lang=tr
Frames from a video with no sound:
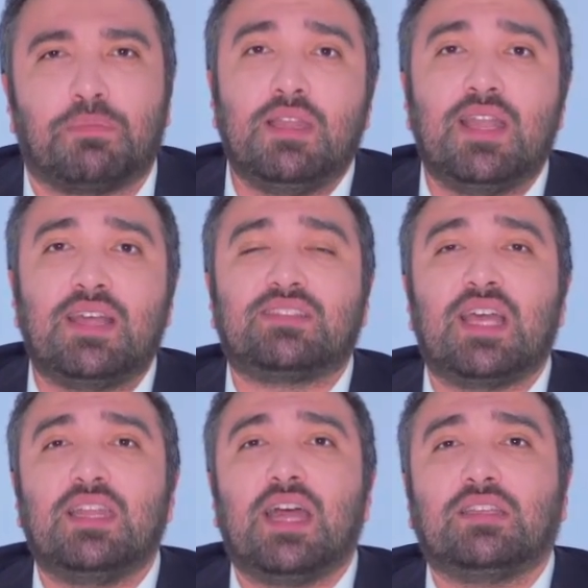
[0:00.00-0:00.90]
Millet
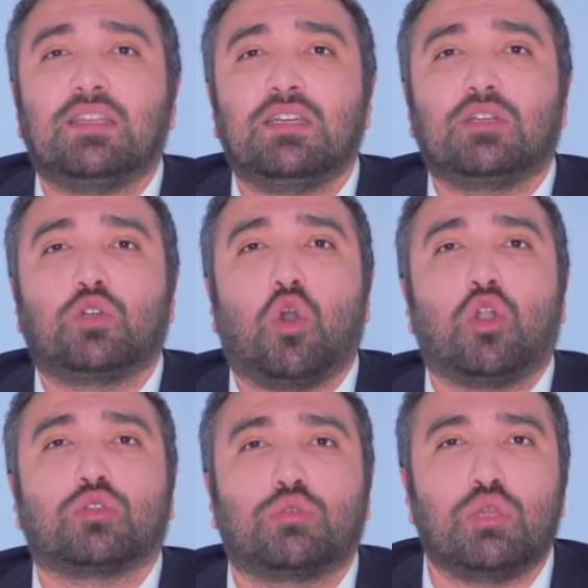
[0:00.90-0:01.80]
senin adını
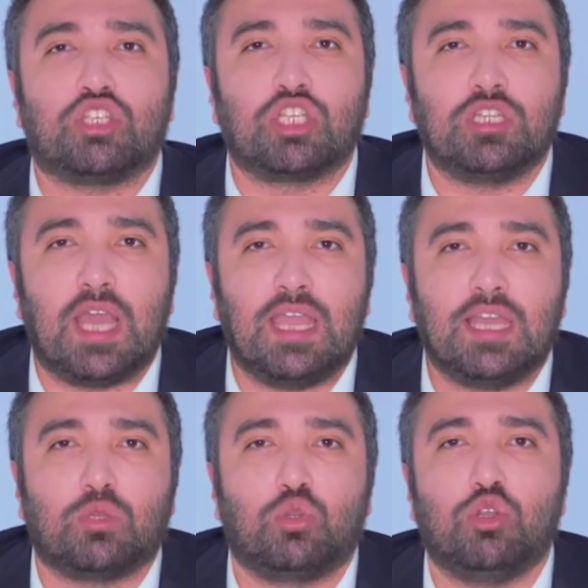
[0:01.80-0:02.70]
korktuğu için
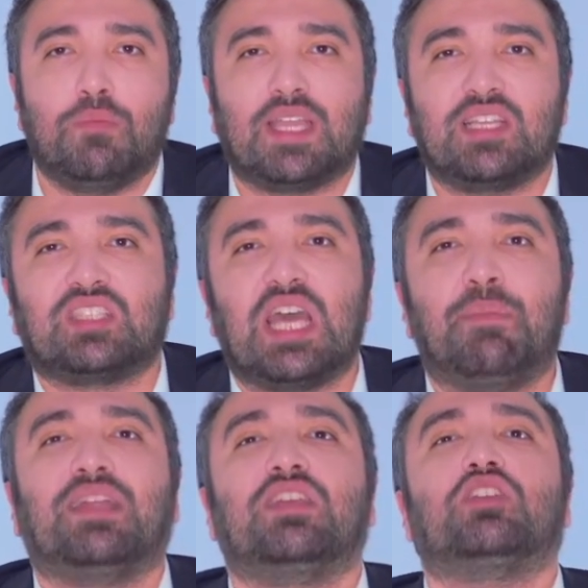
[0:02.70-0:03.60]
değil, gülmek
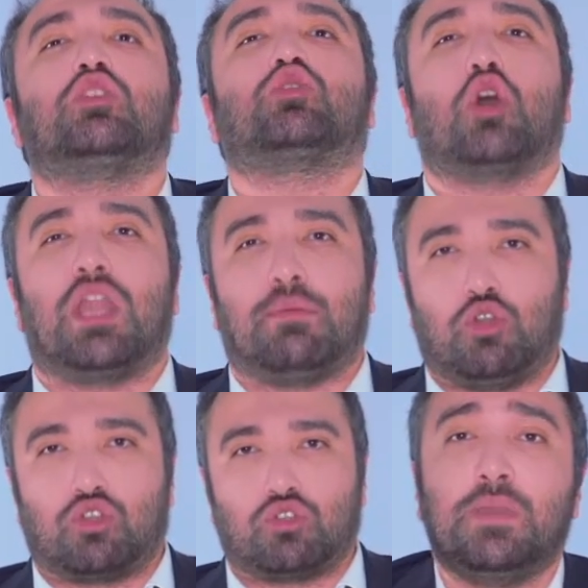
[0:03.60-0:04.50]
istemediği için söylemiyor.